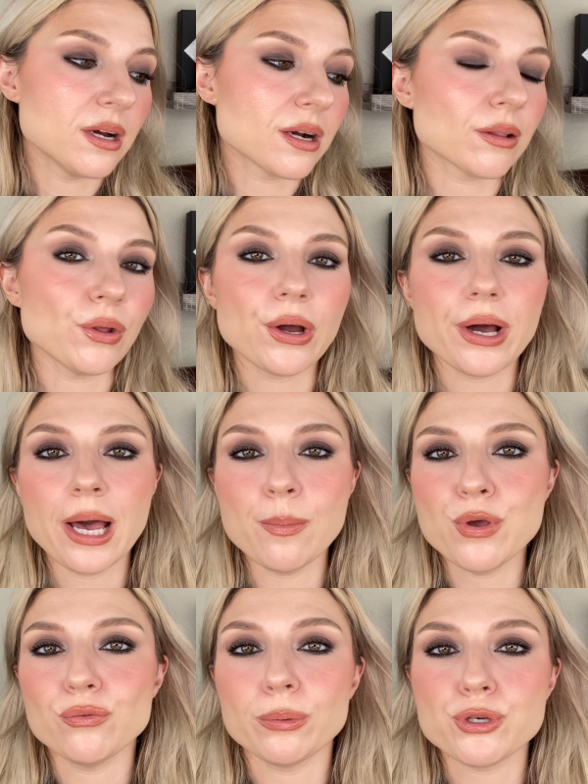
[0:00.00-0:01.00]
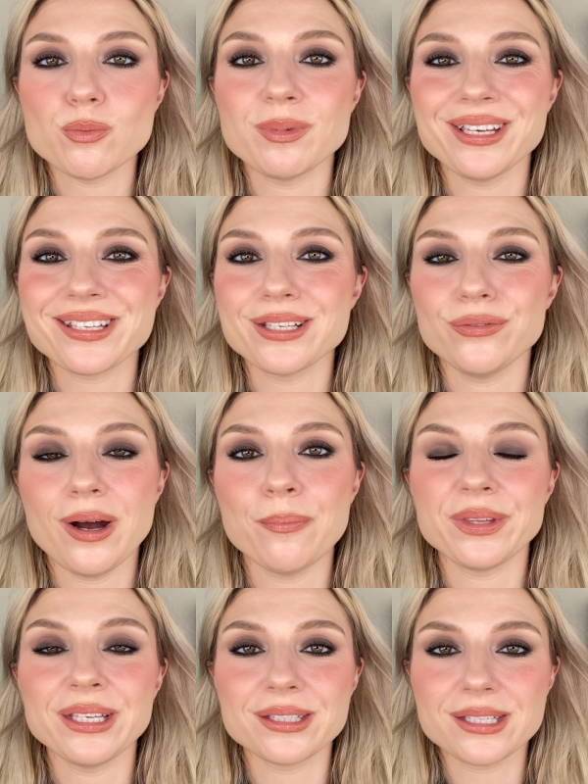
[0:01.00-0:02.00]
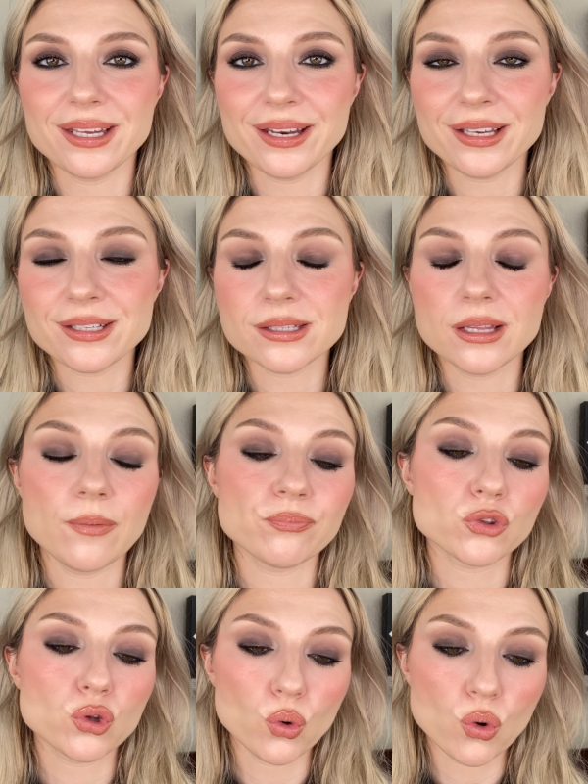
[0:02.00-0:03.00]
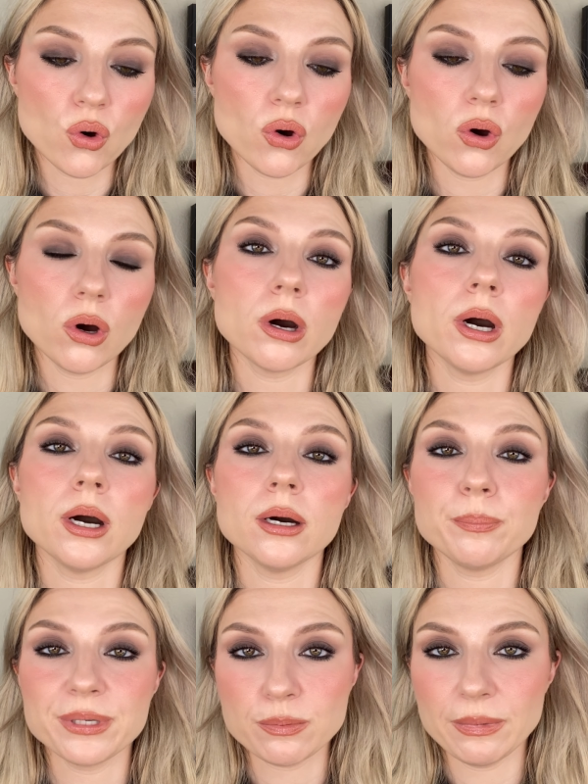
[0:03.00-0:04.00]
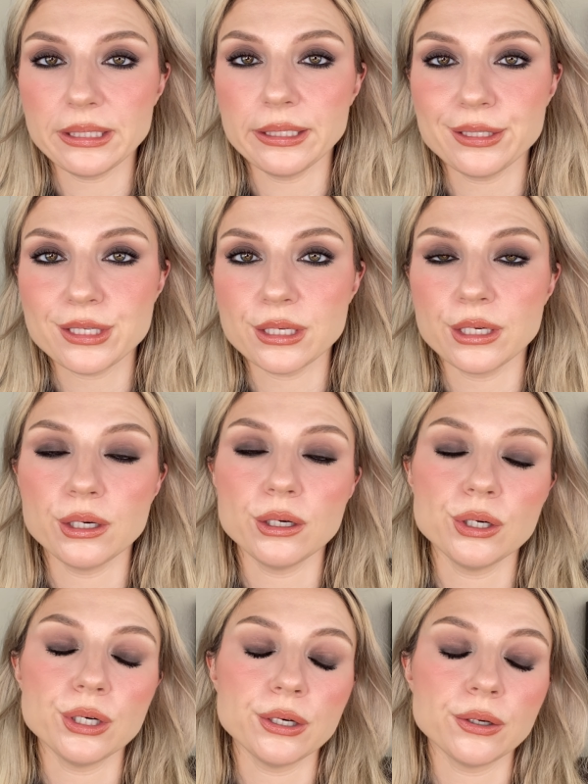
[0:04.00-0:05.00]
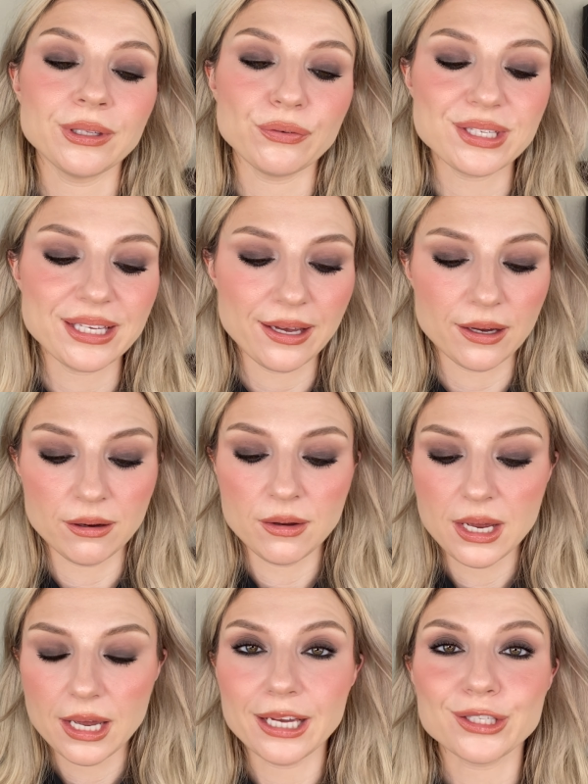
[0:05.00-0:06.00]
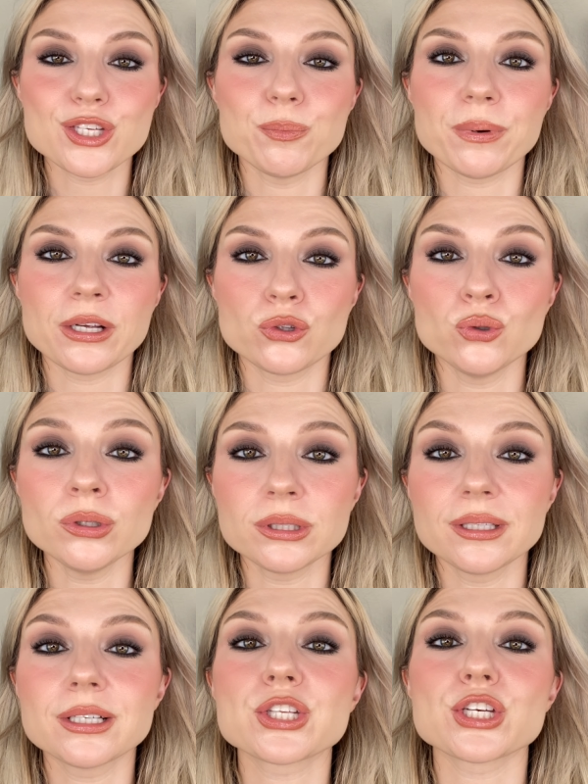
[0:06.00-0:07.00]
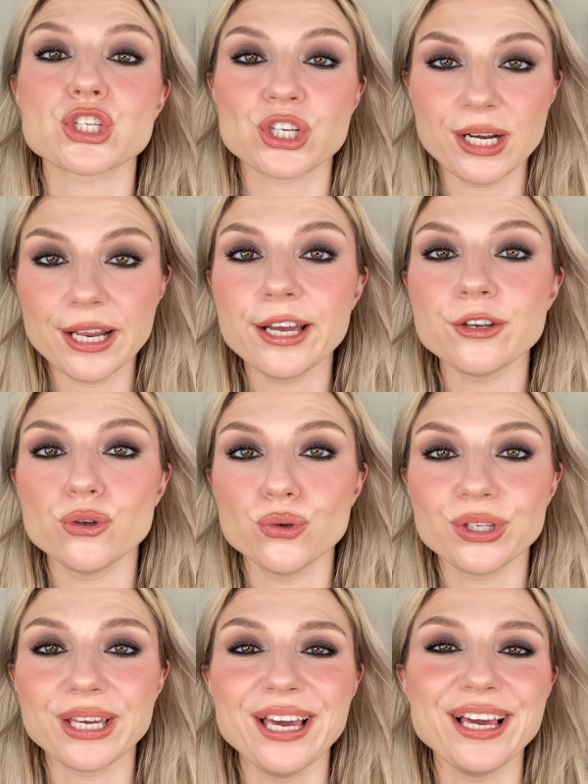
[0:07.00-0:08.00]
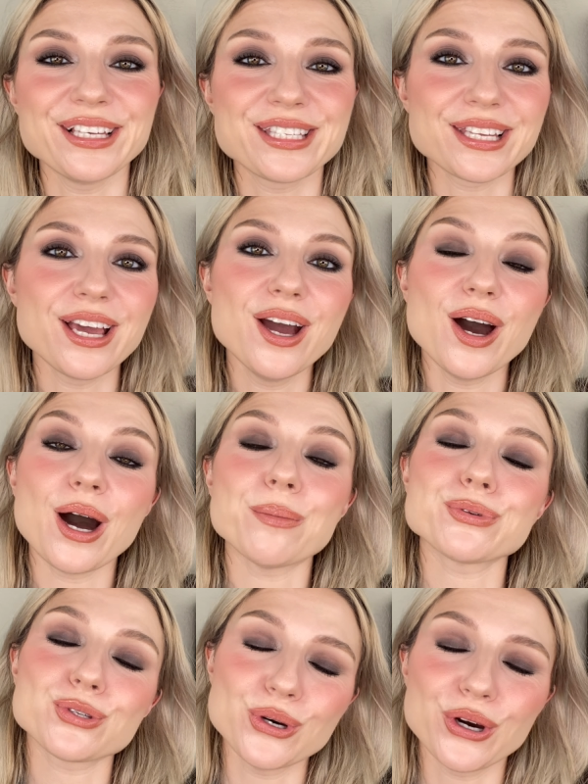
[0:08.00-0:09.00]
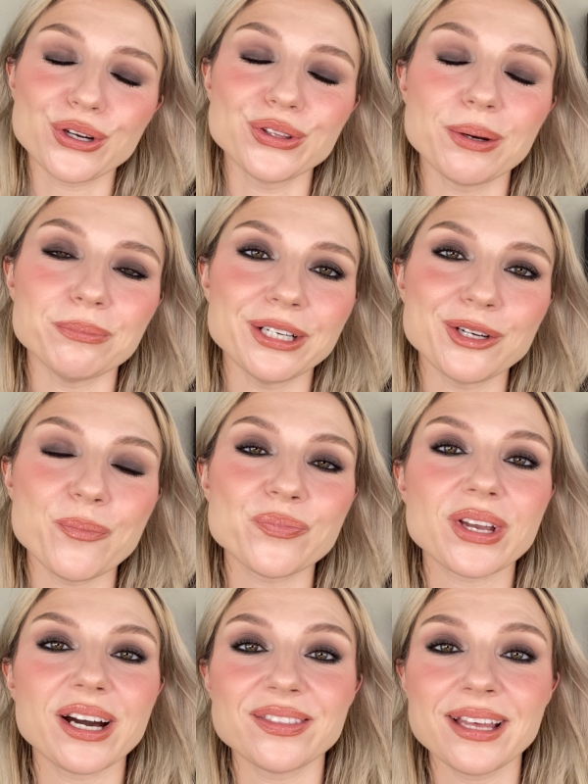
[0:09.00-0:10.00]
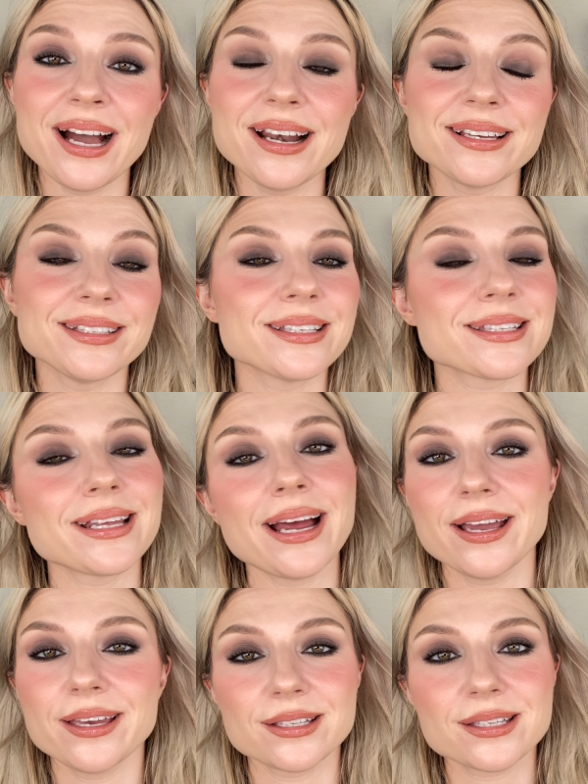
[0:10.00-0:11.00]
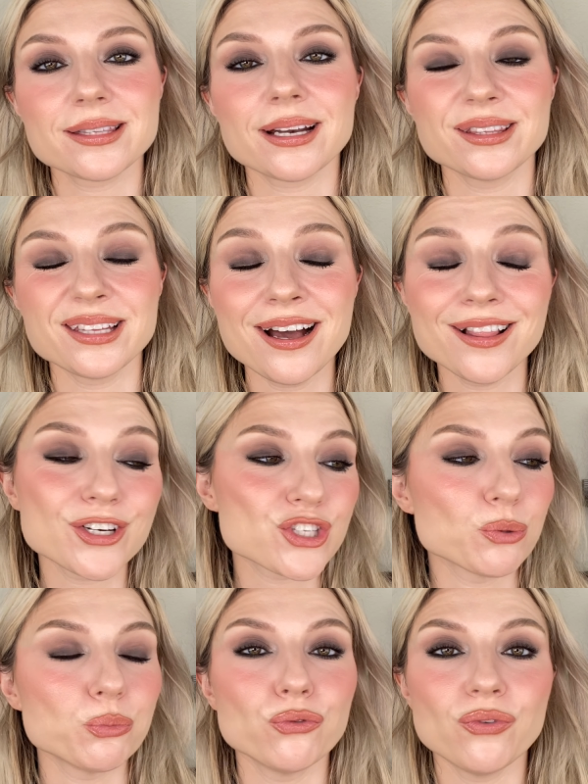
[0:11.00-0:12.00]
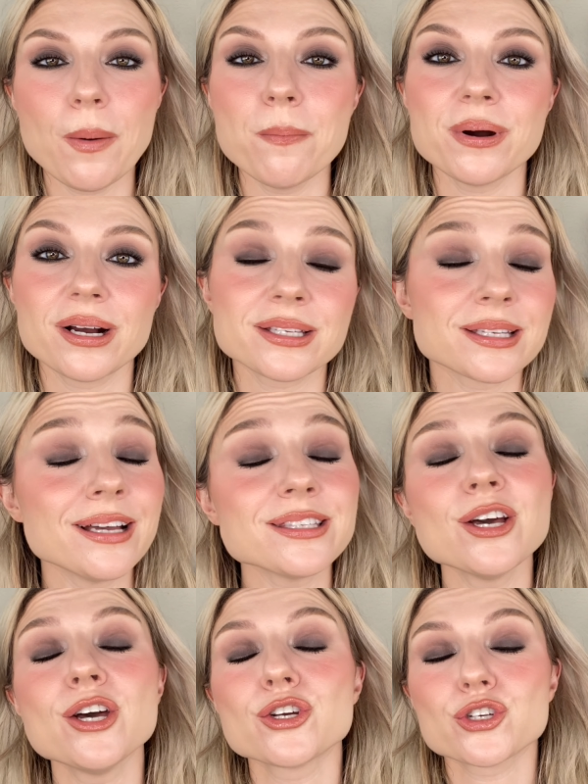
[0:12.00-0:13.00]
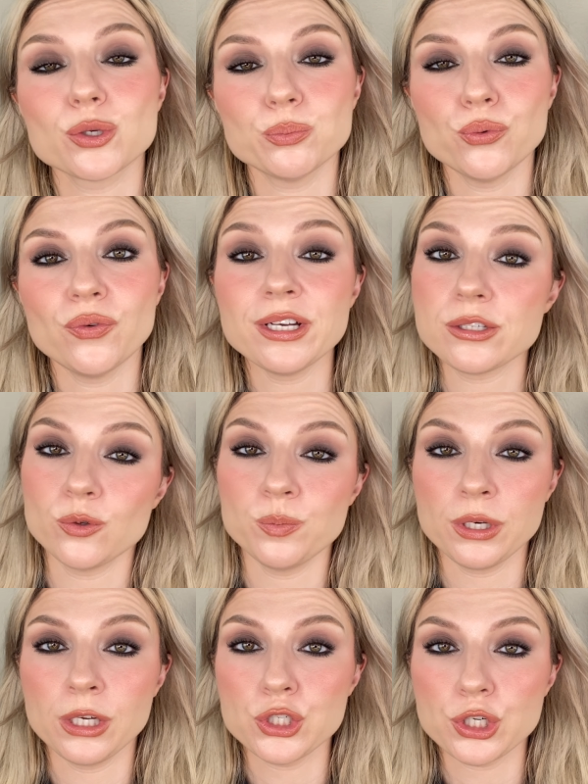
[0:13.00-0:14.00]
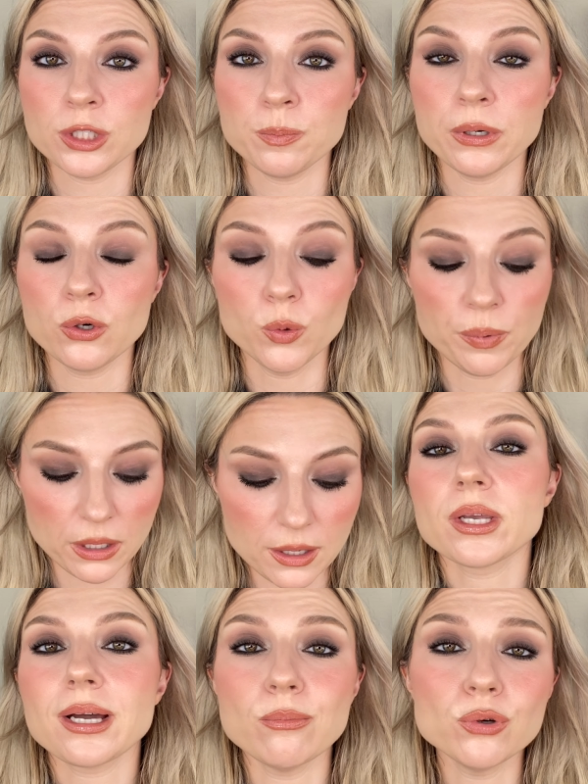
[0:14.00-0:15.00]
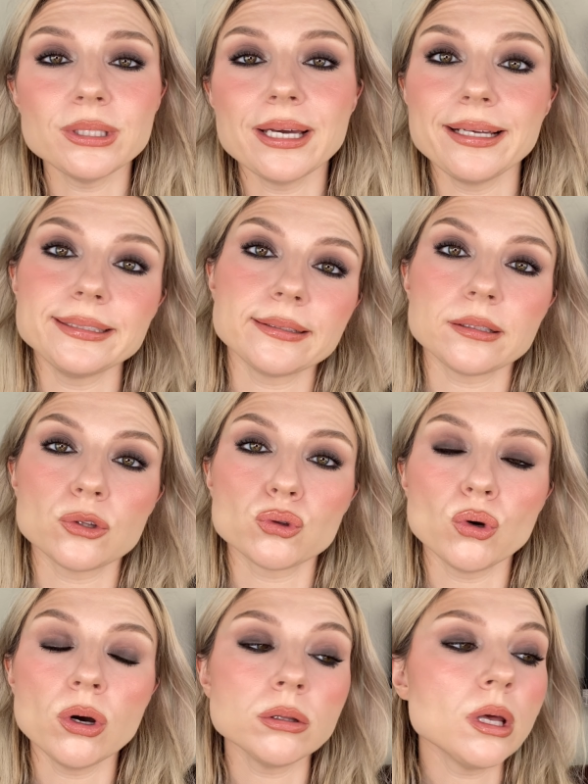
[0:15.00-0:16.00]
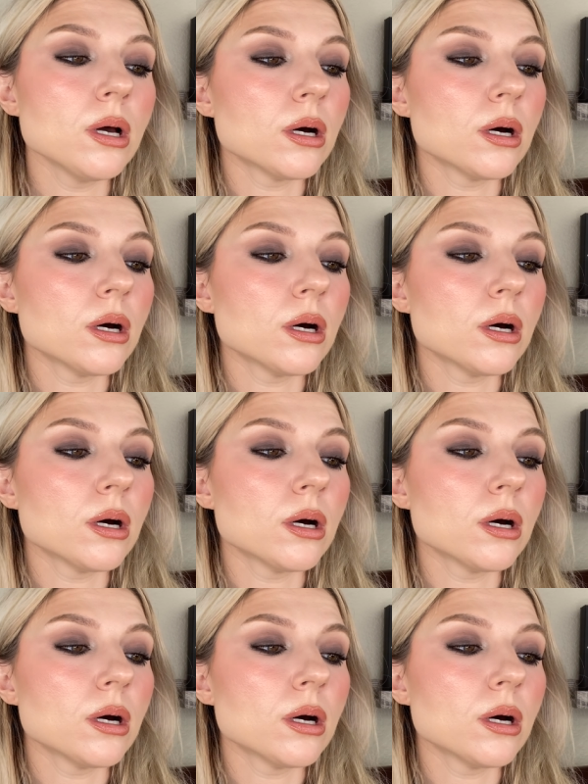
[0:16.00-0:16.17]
клоками, в общем, если вам интересно, то а, посмотрите а, на все эти продукты, к сожалению, есть обзоры на моем канале, не зря я страдала, чтобы вам показать, чтобы вас уберечь от покупок. Кому дарить этот тон?